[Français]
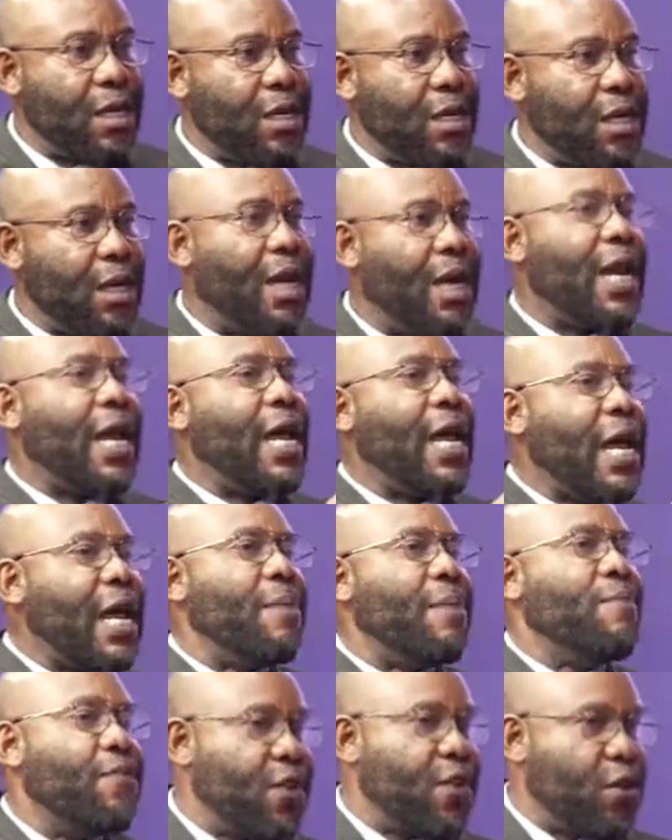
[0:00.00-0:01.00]
les
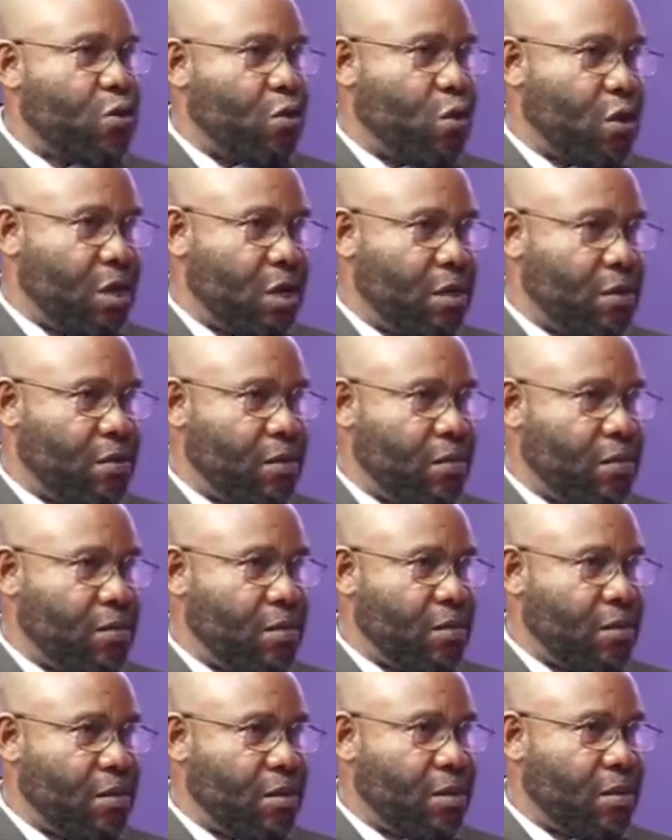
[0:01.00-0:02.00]
M23.
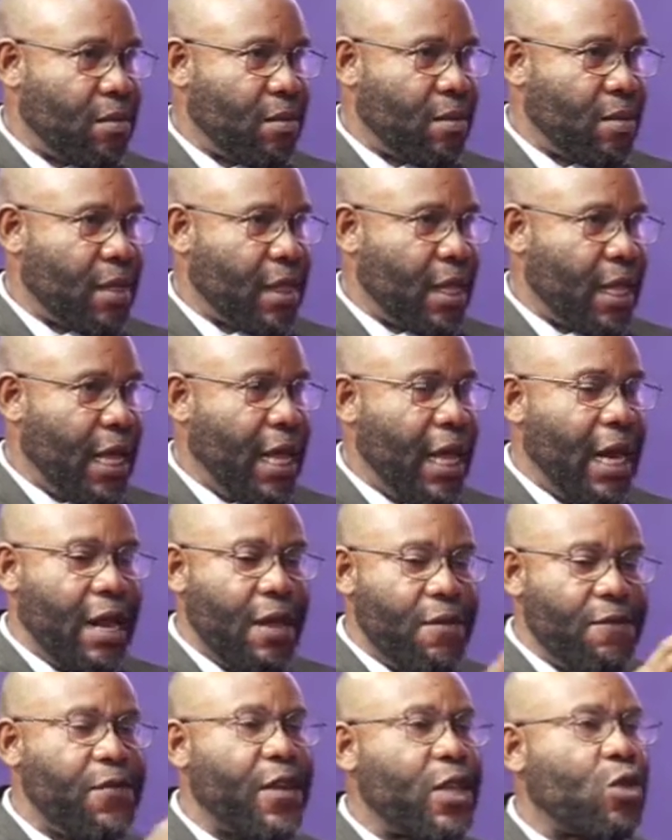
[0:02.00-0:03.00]
Et les
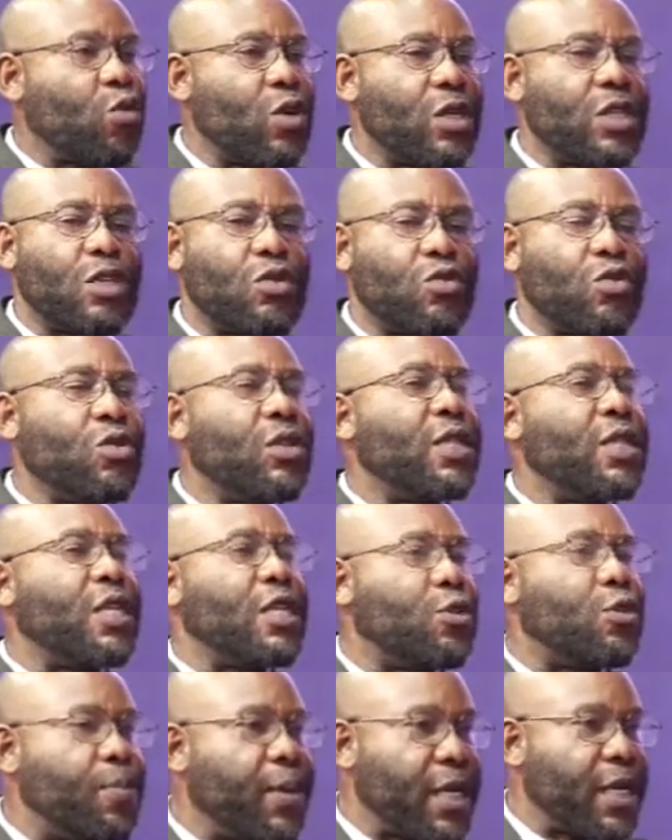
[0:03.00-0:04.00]
M23 se sont
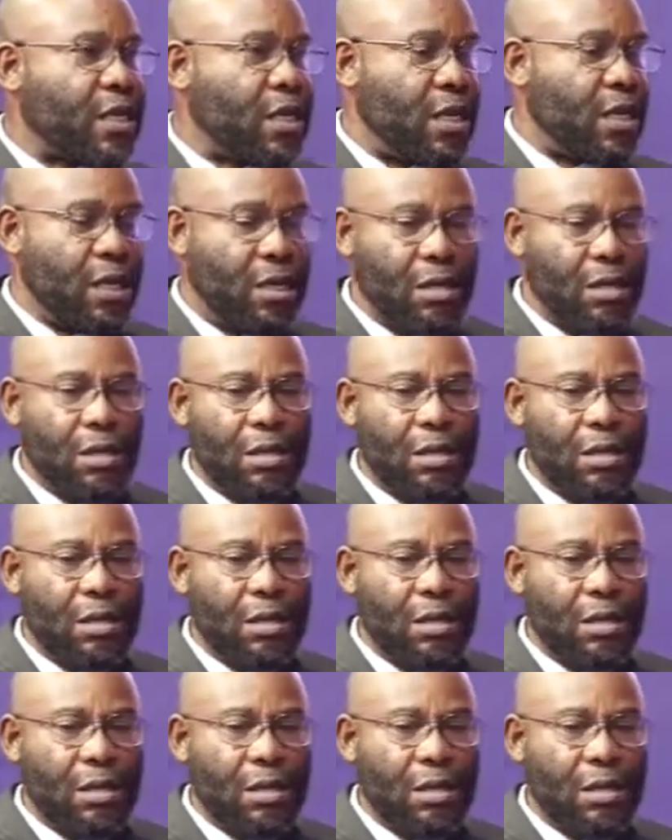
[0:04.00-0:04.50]
dispersés.